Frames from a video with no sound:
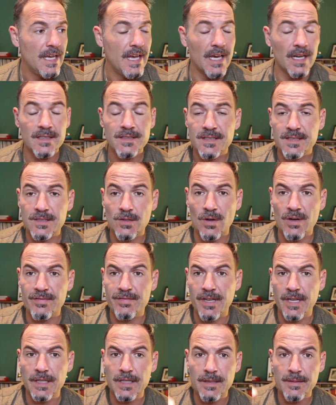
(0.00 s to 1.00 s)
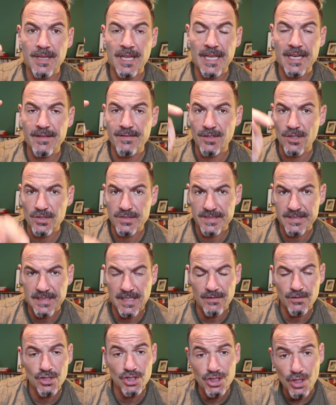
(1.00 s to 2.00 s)
Elas estão à venda lá na
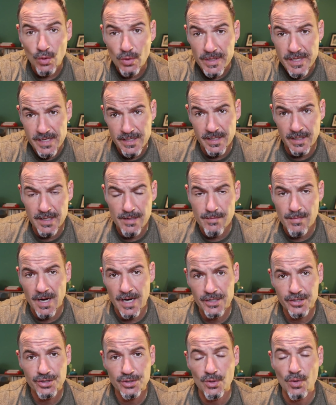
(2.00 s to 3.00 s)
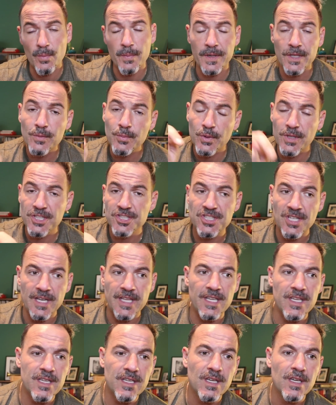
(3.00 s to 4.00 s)
Velocitar, vou deixar o link aqui embaixo, comprando por este
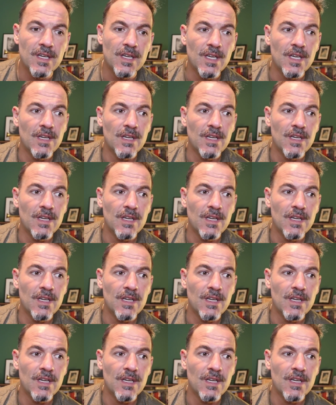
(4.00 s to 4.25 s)
link.